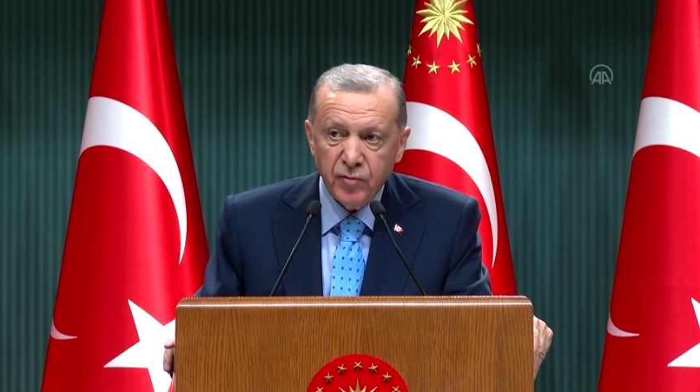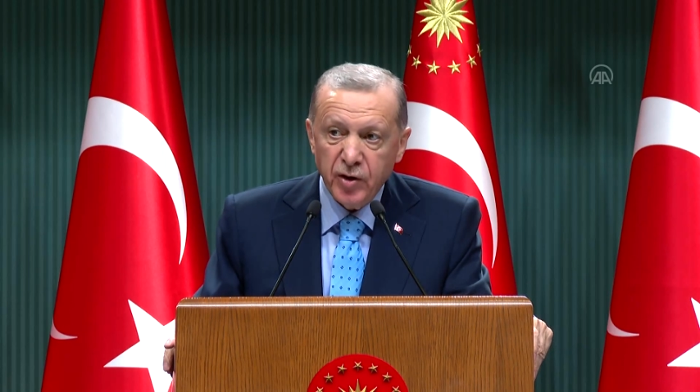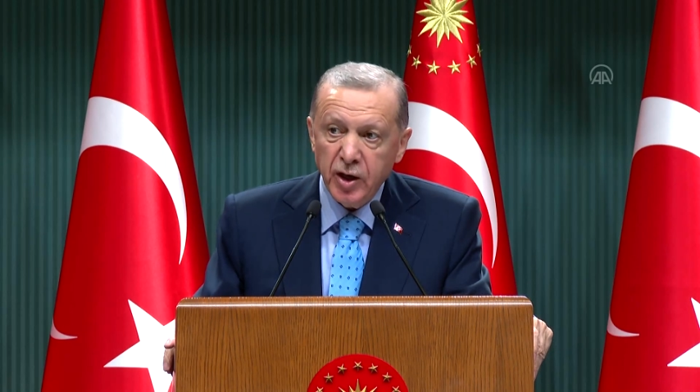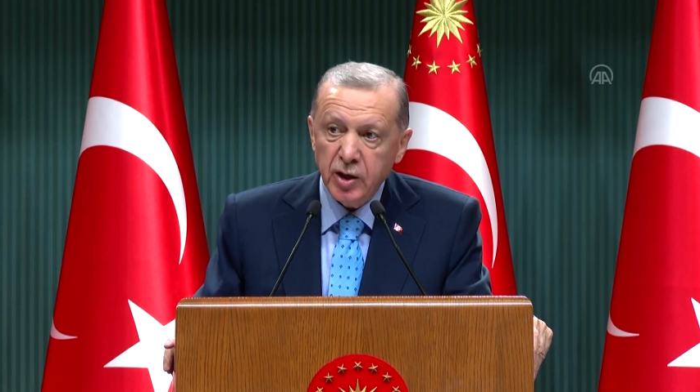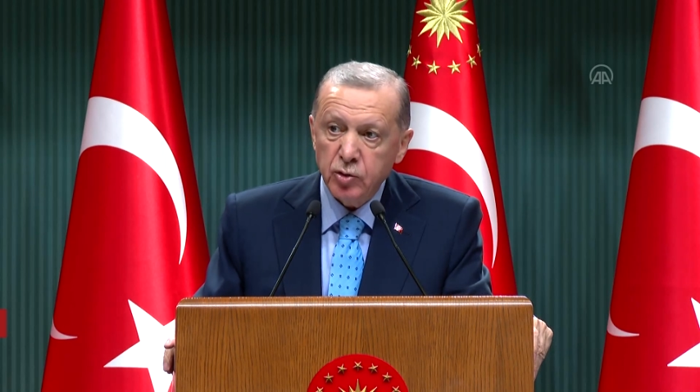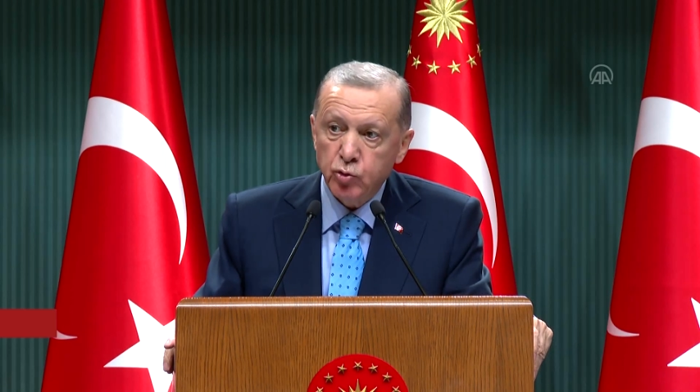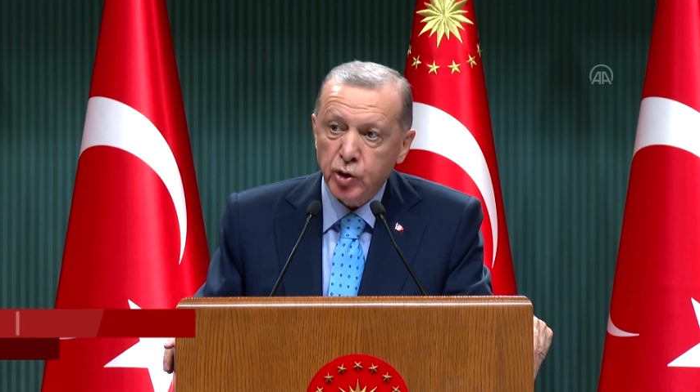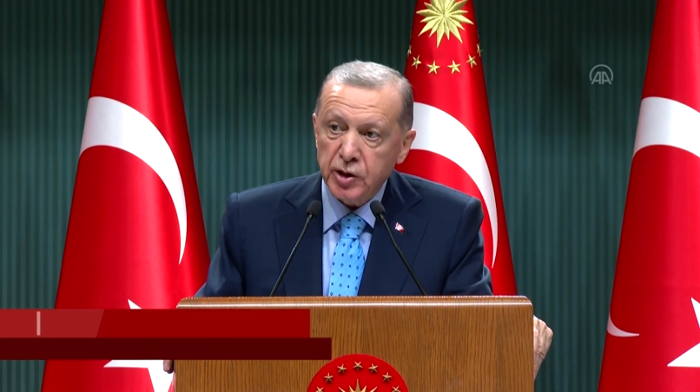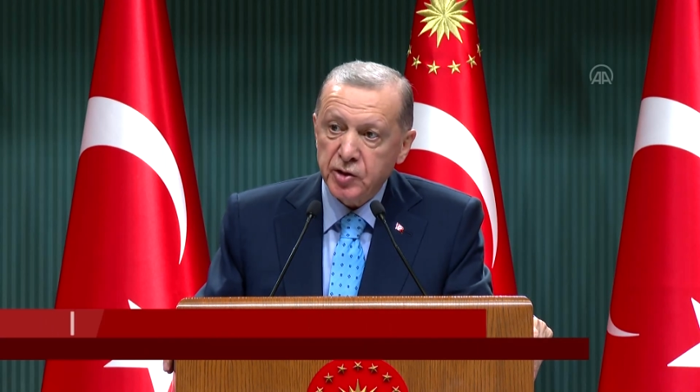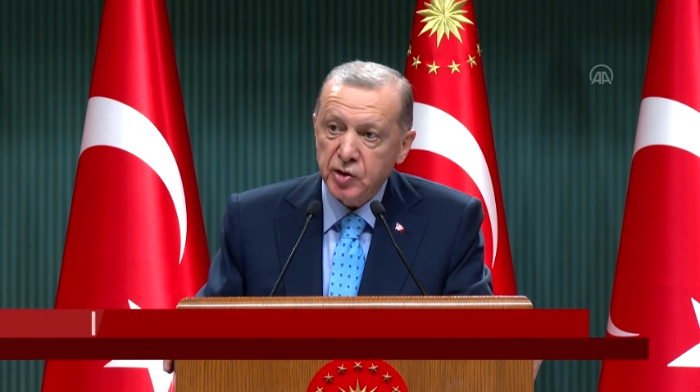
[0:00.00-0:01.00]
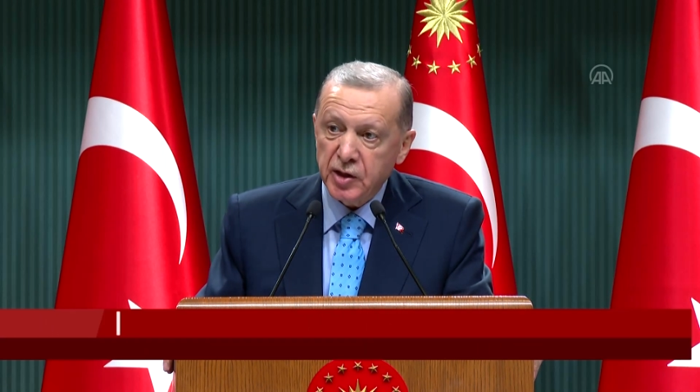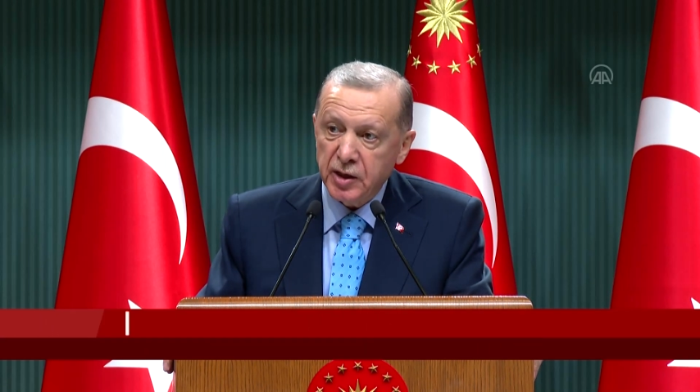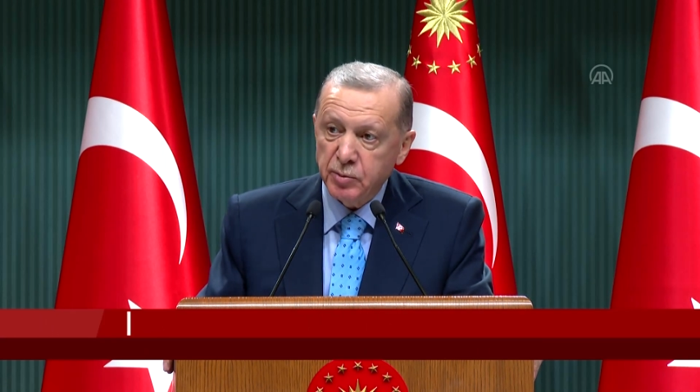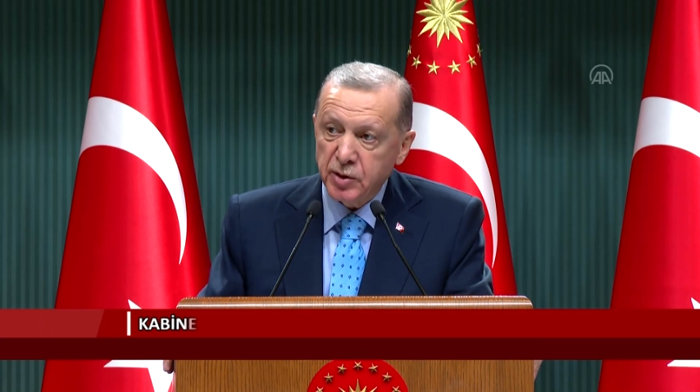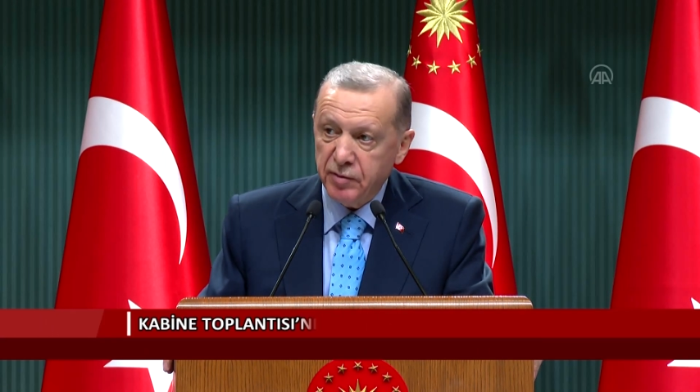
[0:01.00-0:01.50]
ve
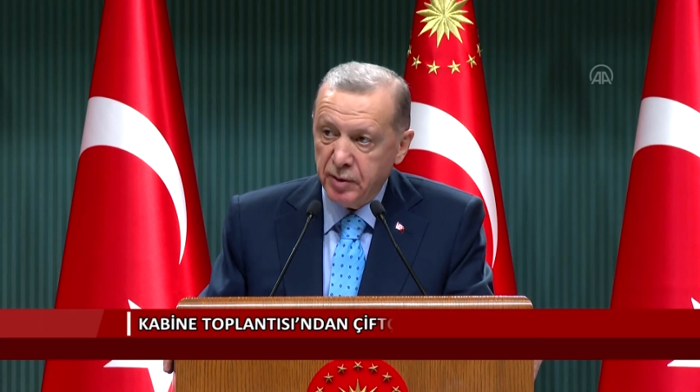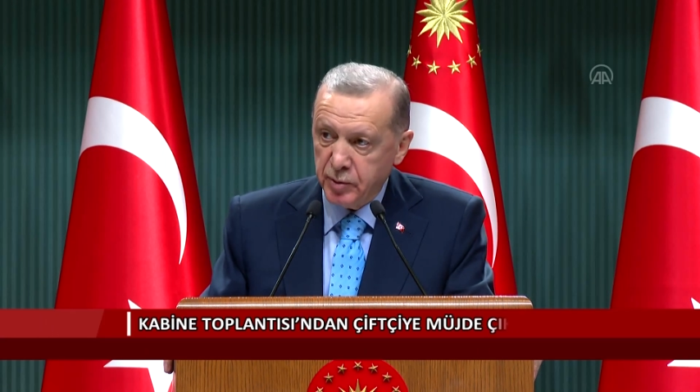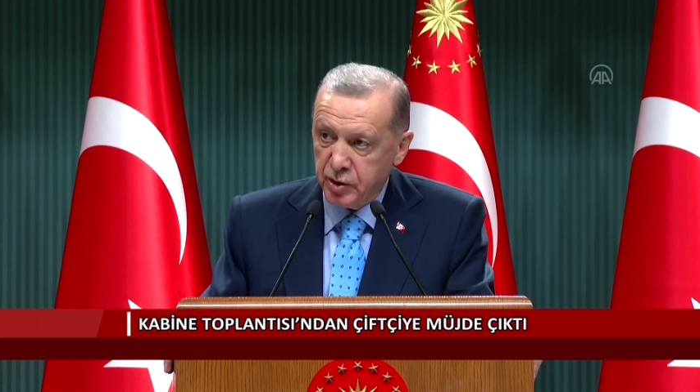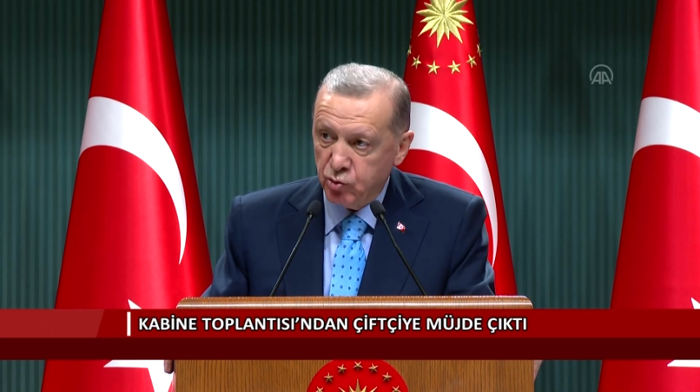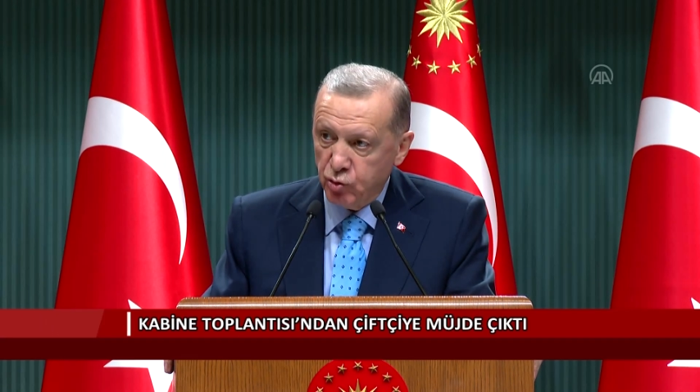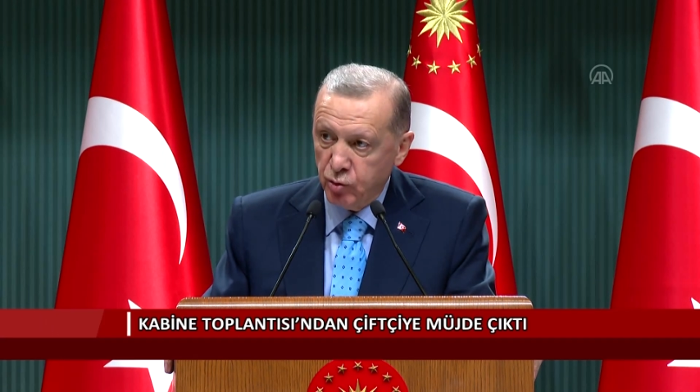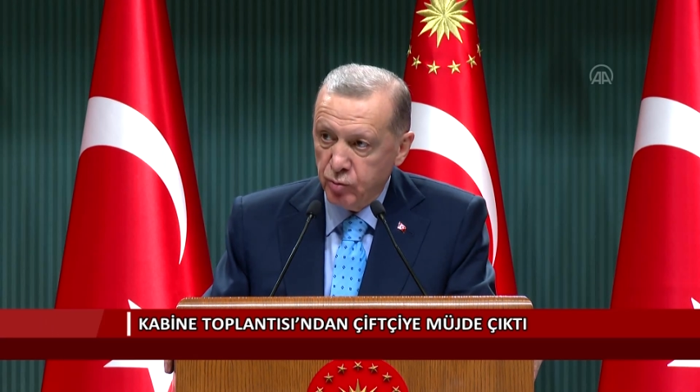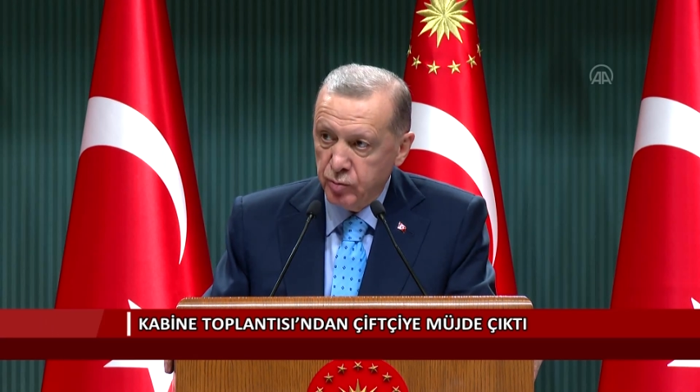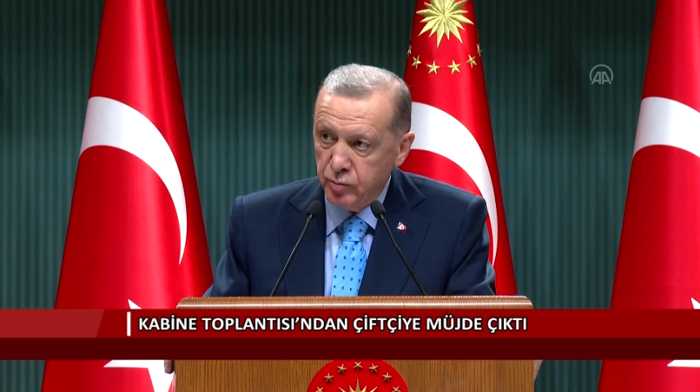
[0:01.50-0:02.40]
tüketicilerimize vermek istiyorum.